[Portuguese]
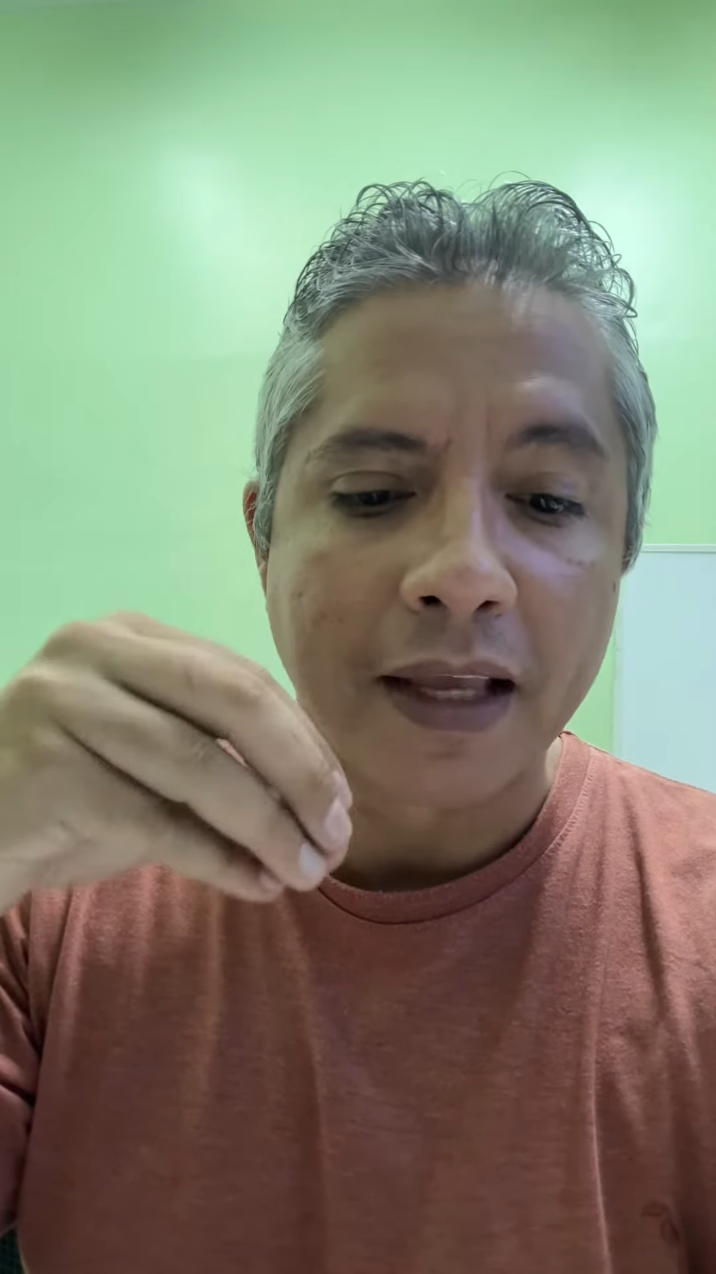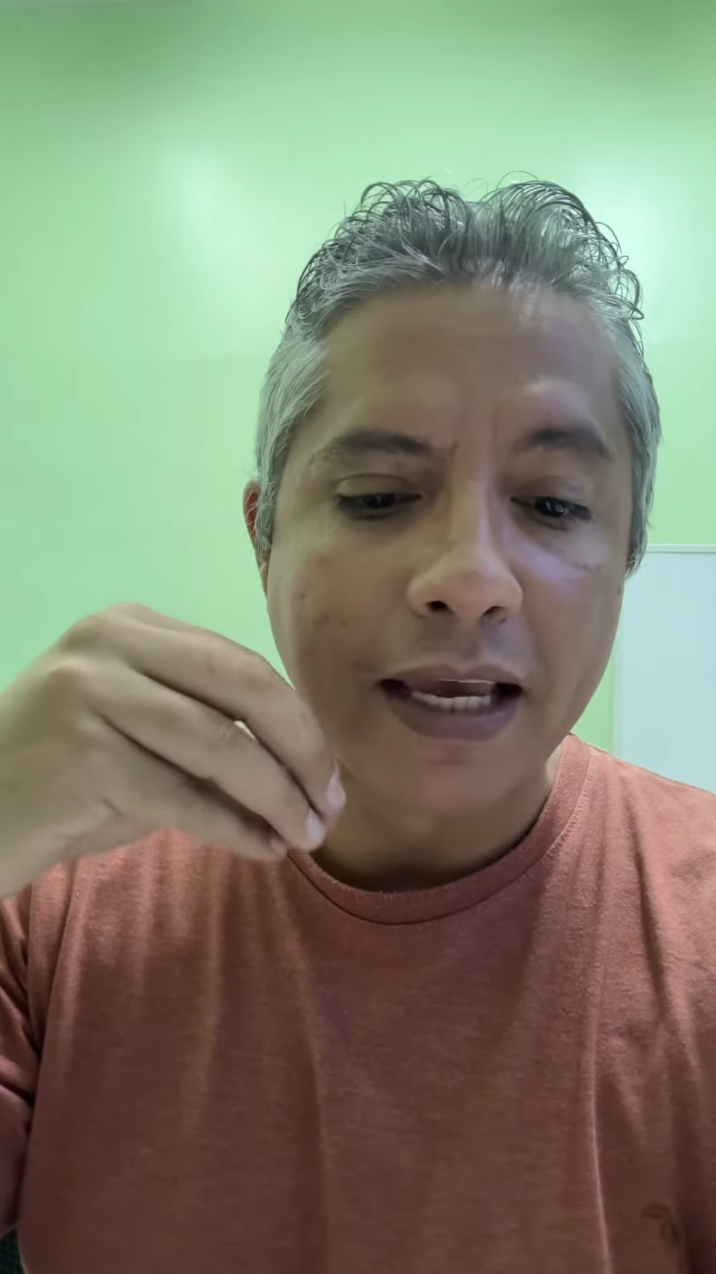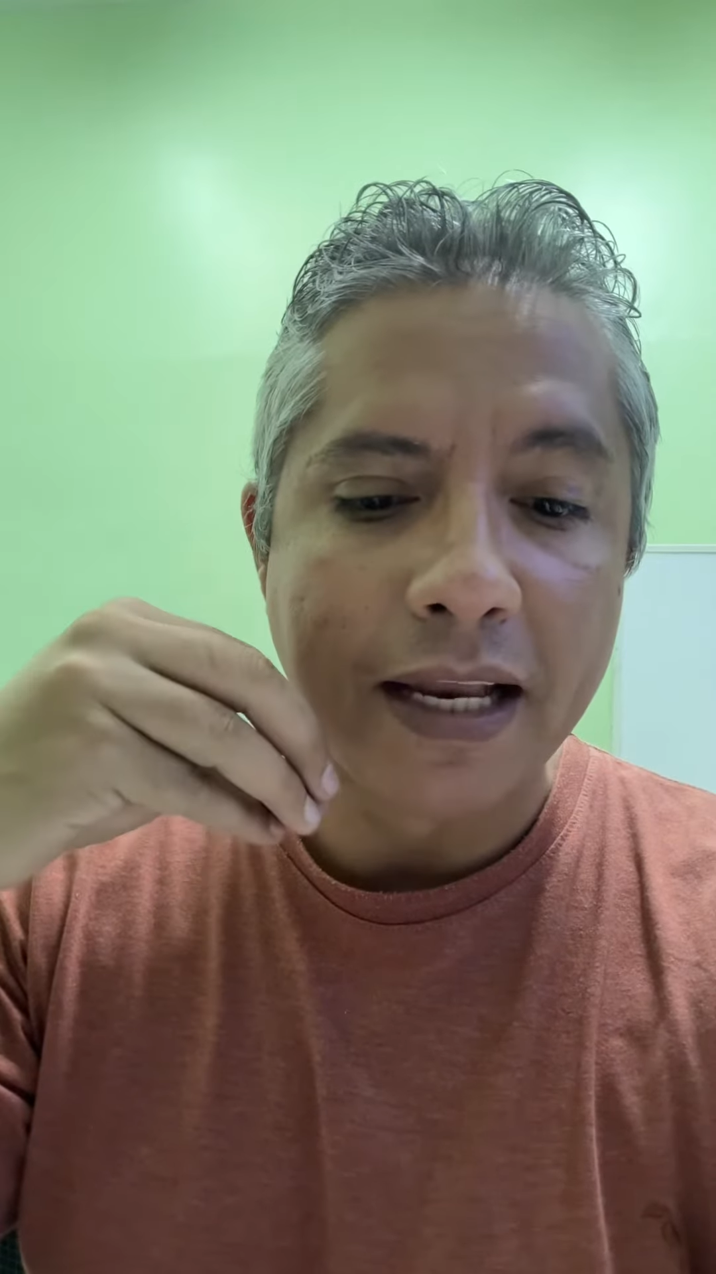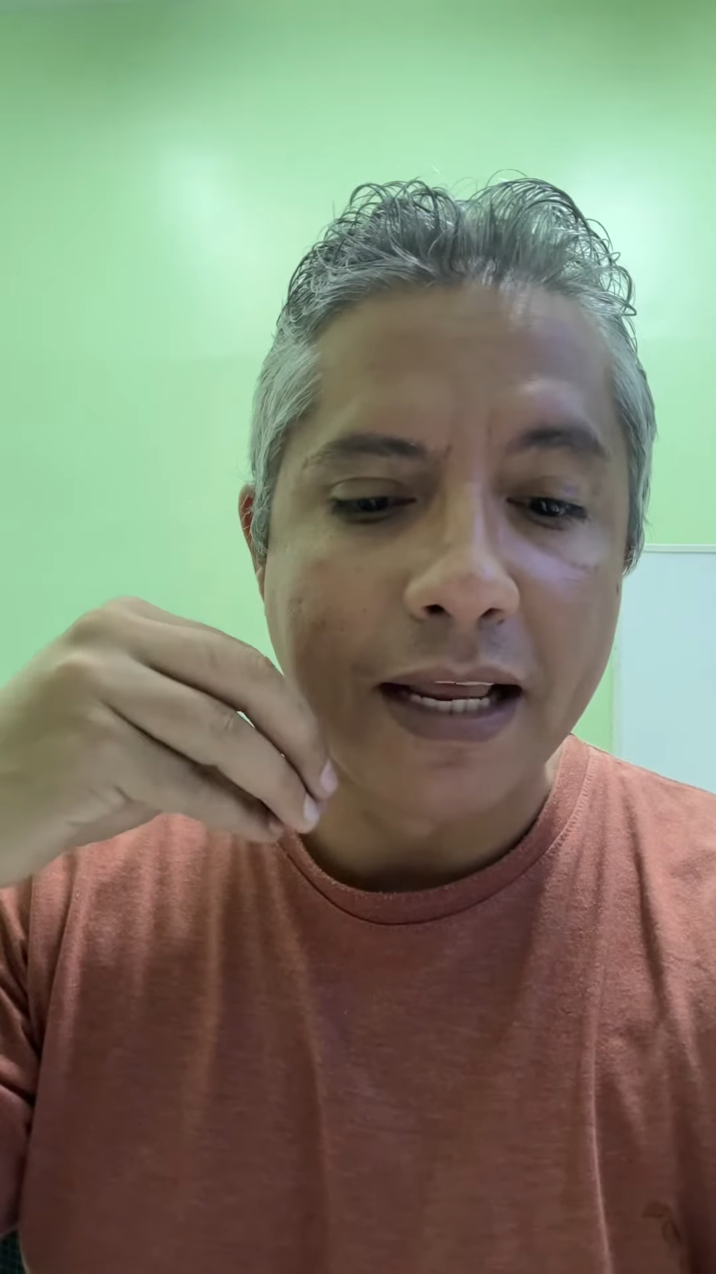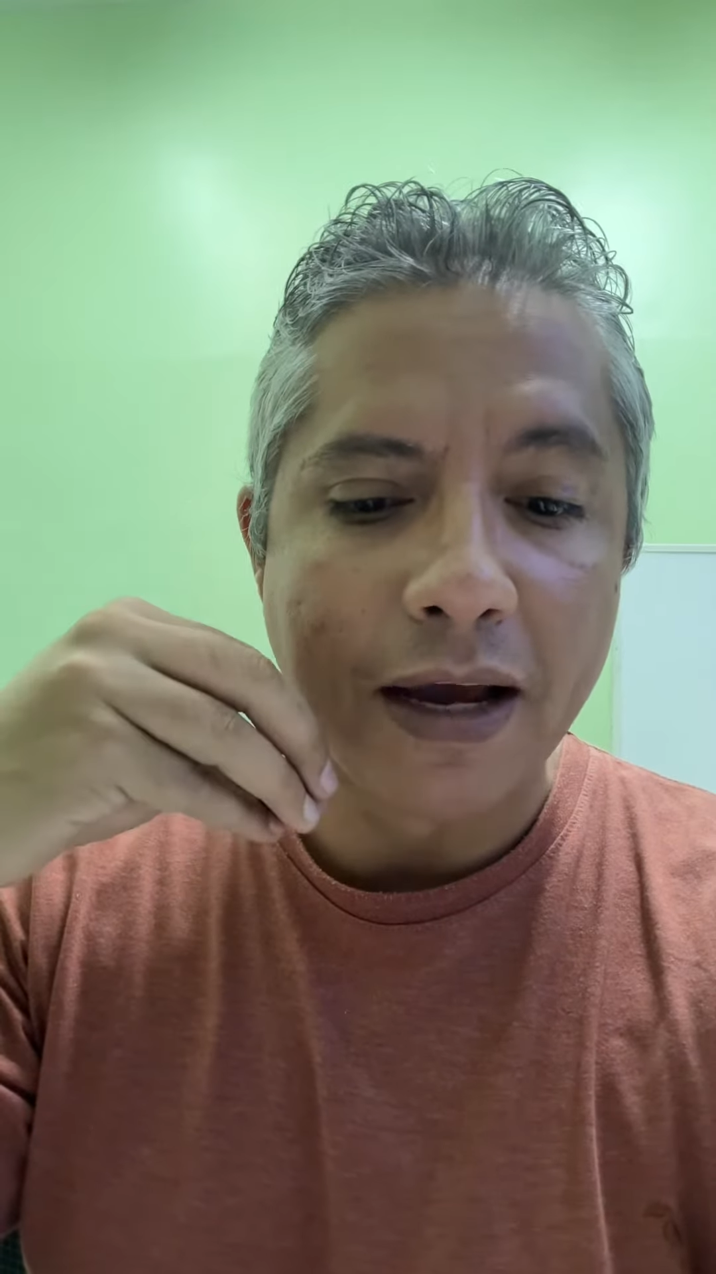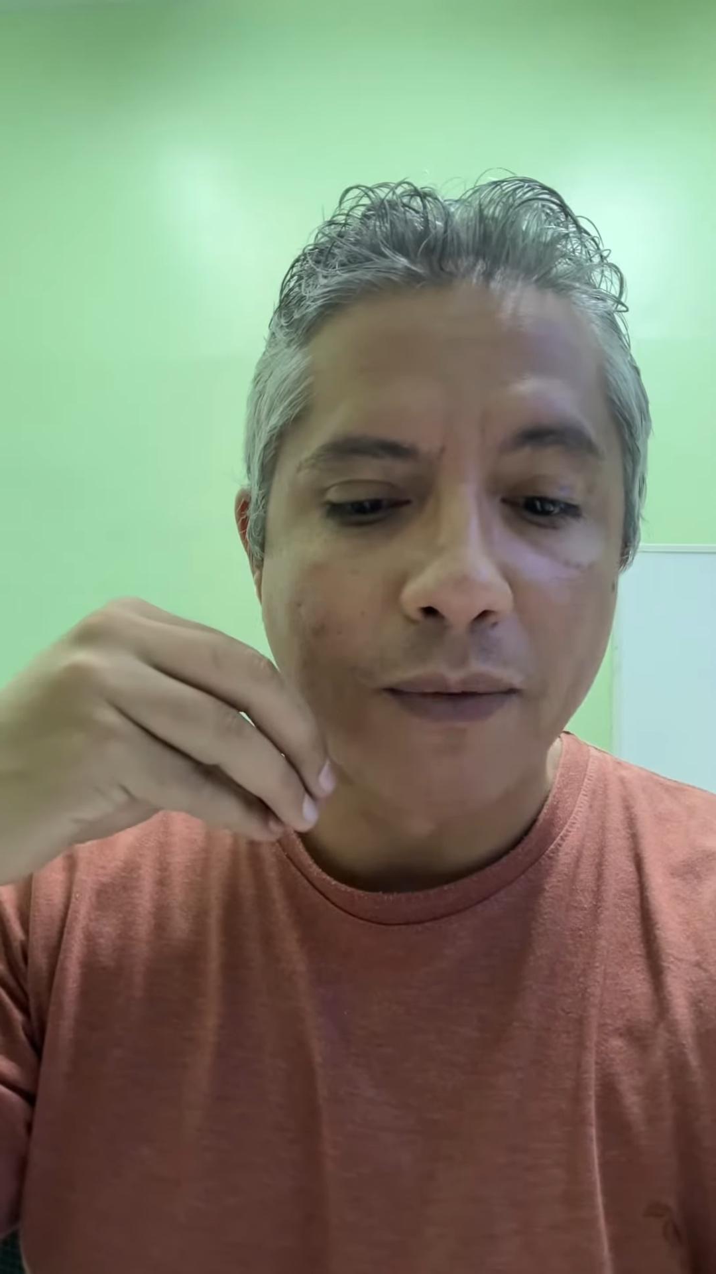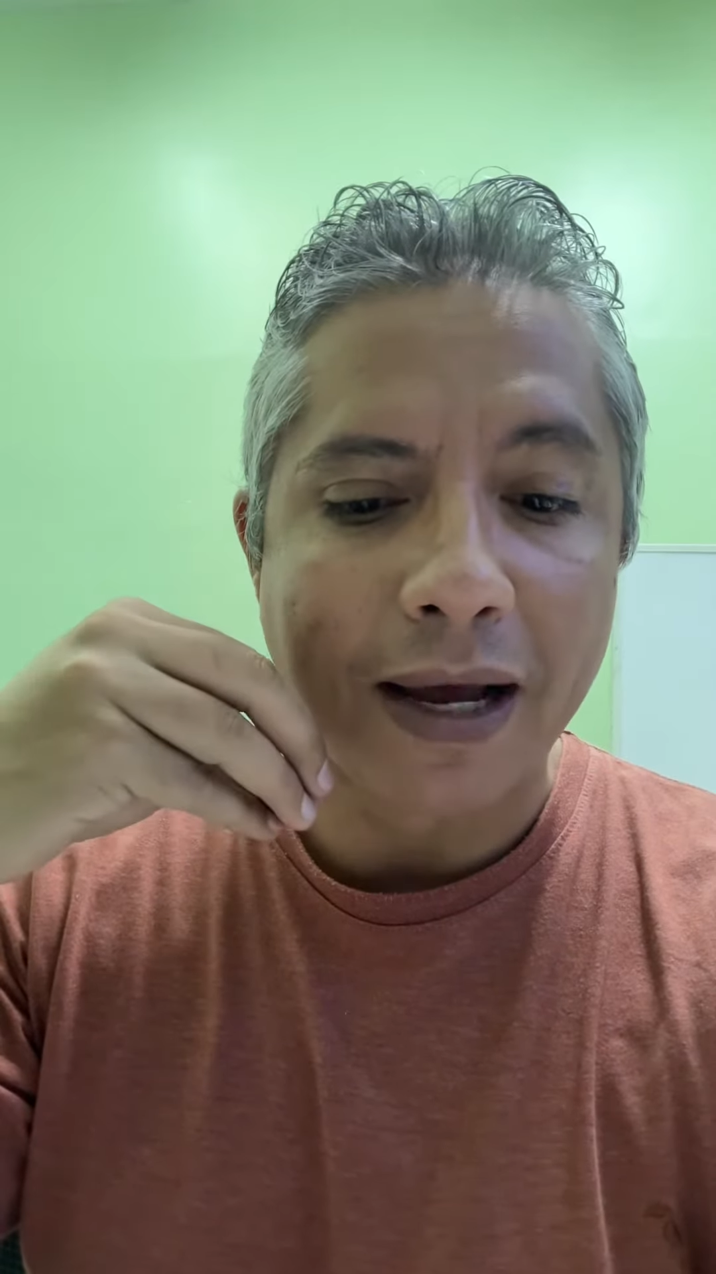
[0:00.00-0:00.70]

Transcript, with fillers: Ele é um